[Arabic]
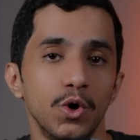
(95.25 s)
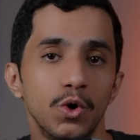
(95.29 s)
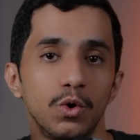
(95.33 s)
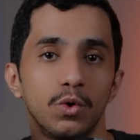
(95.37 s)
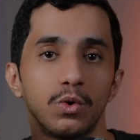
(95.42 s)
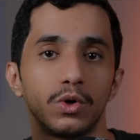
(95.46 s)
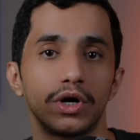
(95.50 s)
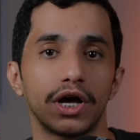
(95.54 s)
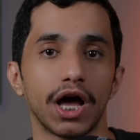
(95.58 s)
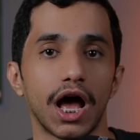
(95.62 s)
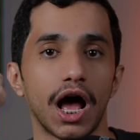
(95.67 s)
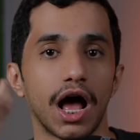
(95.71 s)

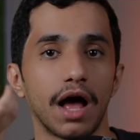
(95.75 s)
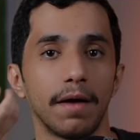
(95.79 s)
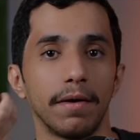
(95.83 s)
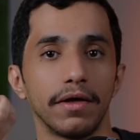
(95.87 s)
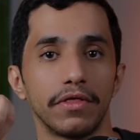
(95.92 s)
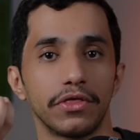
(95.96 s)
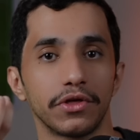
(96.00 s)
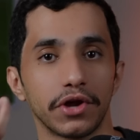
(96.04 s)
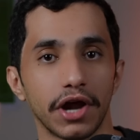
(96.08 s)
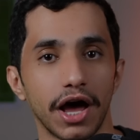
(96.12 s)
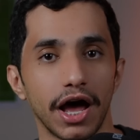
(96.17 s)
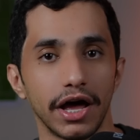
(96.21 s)

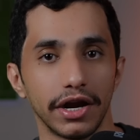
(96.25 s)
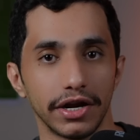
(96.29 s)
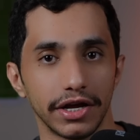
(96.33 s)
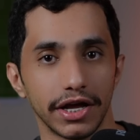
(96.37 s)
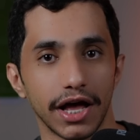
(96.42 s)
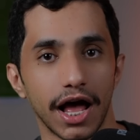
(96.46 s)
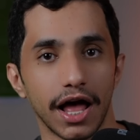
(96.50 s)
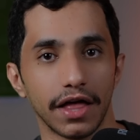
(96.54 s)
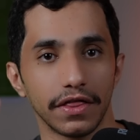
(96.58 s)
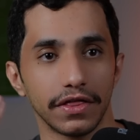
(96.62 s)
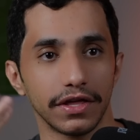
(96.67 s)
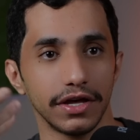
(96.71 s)
وكاثراء
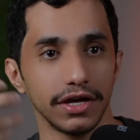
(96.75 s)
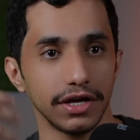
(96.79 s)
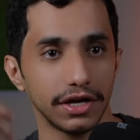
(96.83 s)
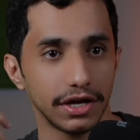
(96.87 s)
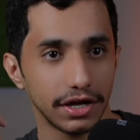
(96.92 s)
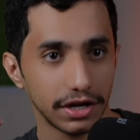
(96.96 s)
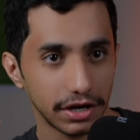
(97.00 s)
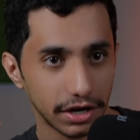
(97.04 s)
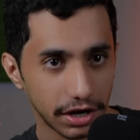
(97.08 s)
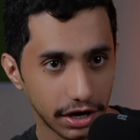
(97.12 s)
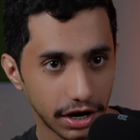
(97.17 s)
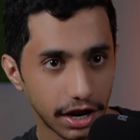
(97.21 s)
رياضي
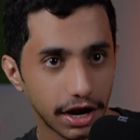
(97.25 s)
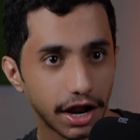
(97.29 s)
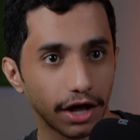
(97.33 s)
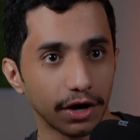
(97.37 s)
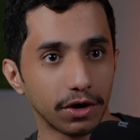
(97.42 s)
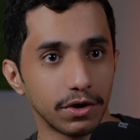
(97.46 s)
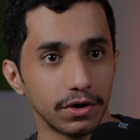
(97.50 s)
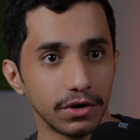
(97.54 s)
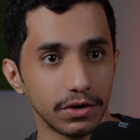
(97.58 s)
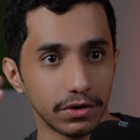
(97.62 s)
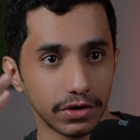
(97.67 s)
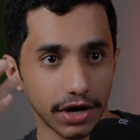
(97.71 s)
اننا
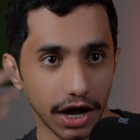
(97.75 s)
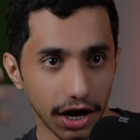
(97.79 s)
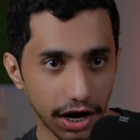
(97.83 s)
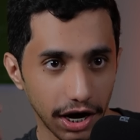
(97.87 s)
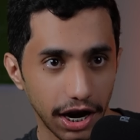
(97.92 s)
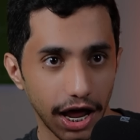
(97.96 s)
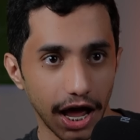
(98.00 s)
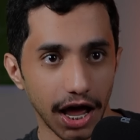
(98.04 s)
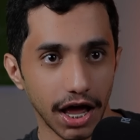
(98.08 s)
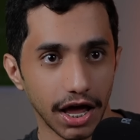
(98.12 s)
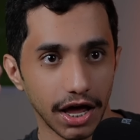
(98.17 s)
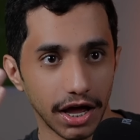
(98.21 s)
ننقله
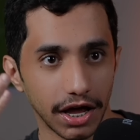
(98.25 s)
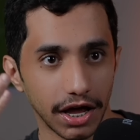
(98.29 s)
نقله